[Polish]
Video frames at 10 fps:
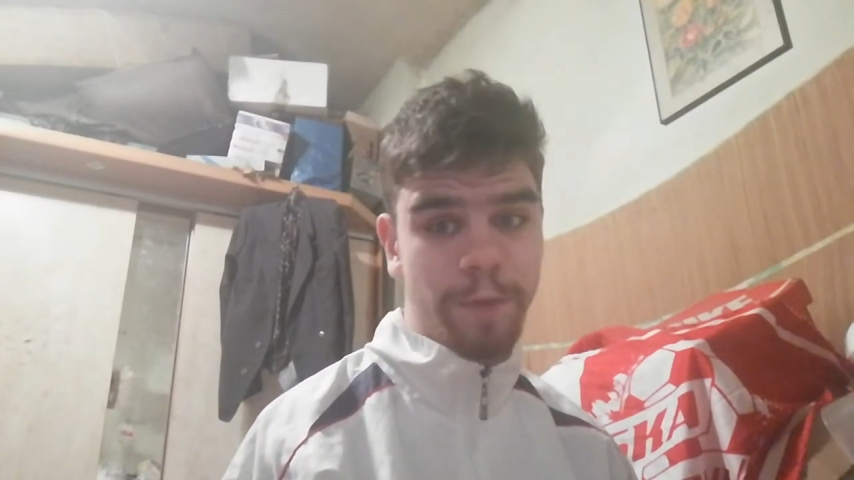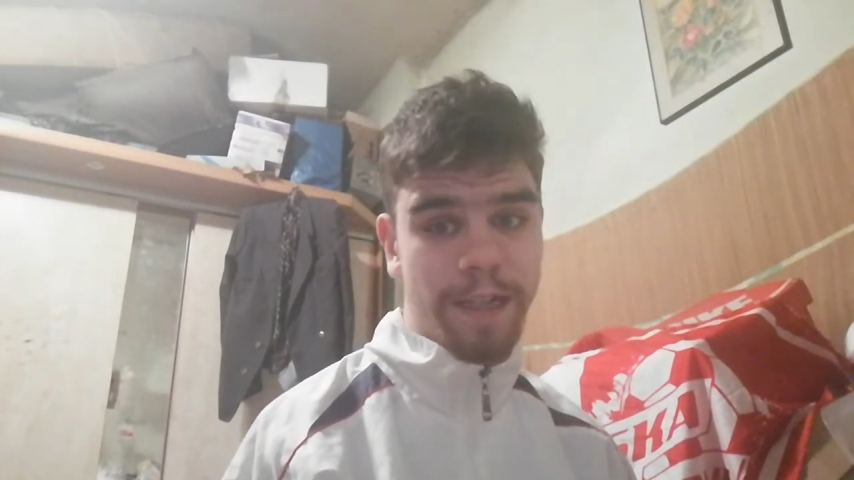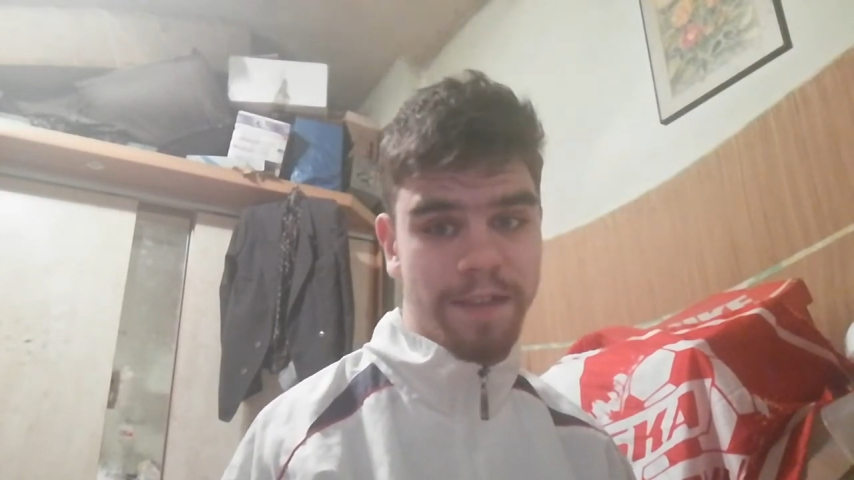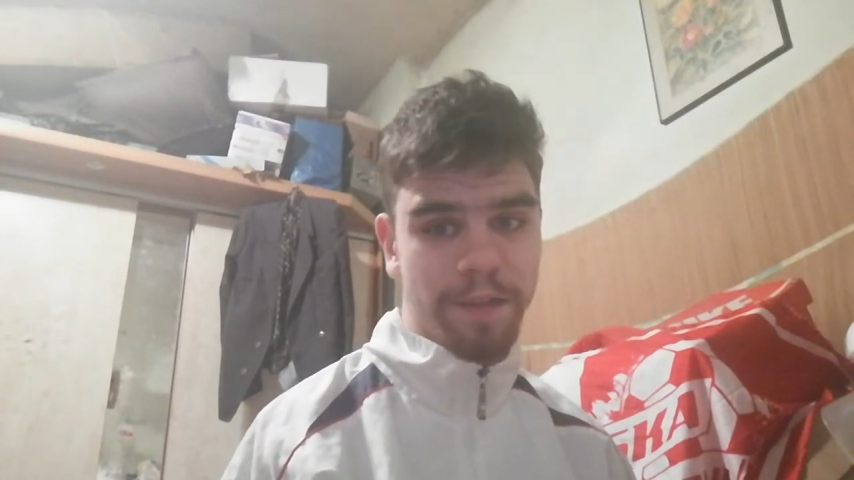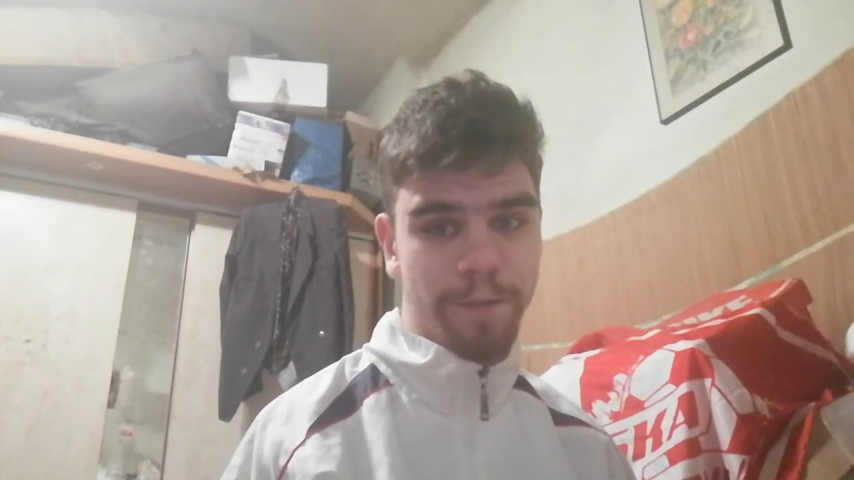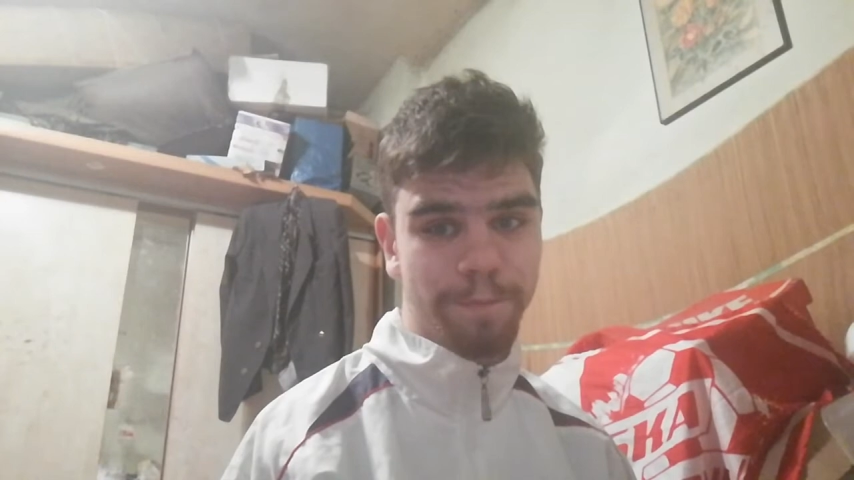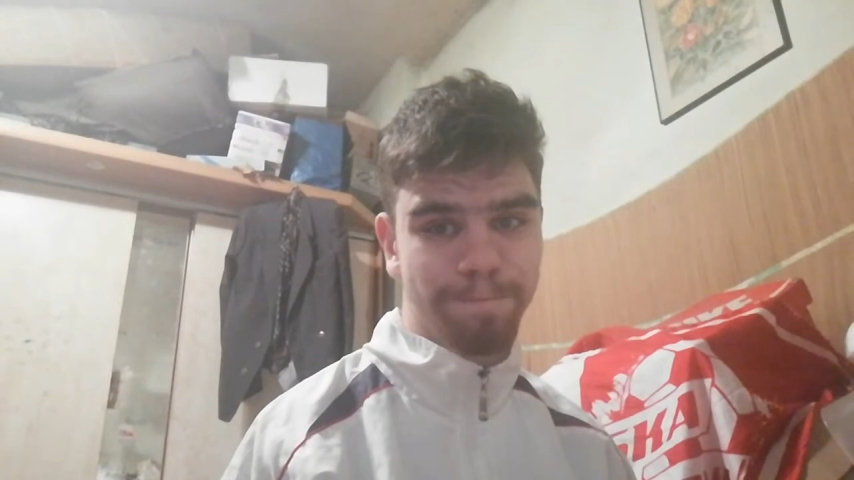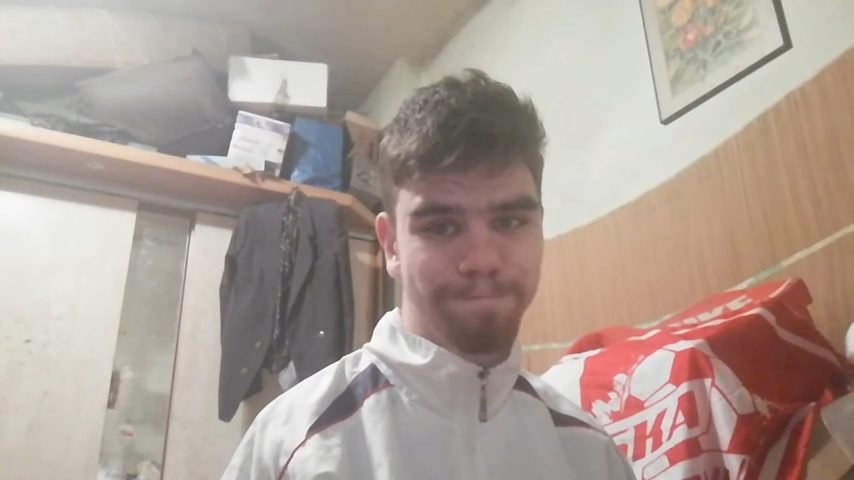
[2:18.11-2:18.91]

bardzo.